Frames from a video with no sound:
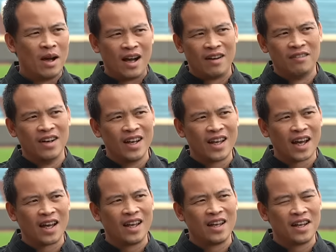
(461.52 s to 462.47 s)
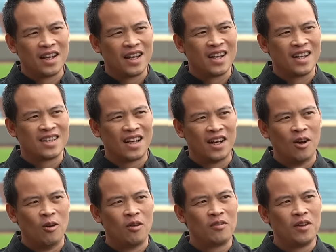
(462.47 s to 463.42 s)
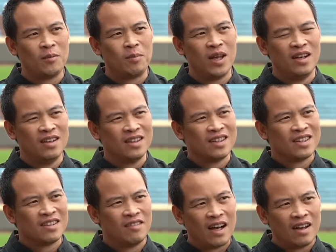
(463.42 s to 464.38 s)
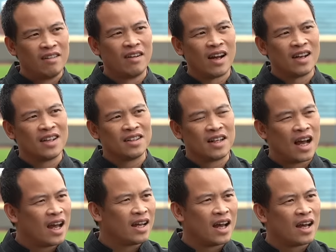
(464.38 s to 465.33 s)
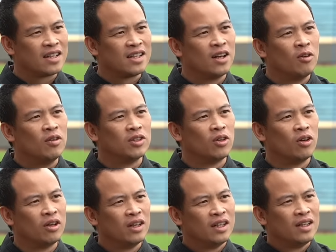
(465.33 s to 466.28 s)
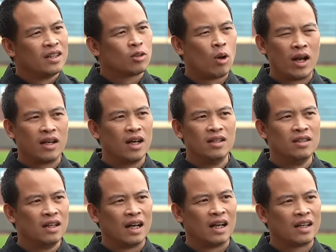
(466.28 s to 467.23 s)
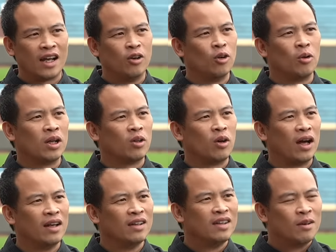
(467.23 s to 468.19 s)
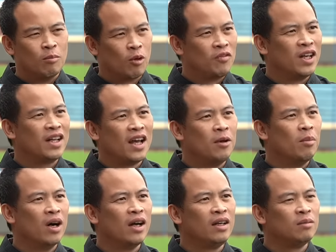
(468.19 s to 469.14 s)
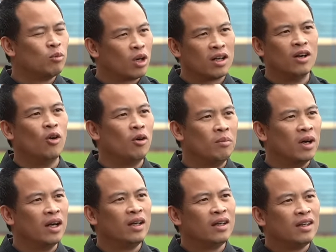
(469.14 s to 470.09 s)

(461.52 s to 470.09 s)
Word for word: mà với cái trận đấu với Philippines và Iraq, hai hai cái trận đấu vừa rồi, Toàn gần như là thay đổi hoàn toàn, một vị thế mới, một cơ hội mới,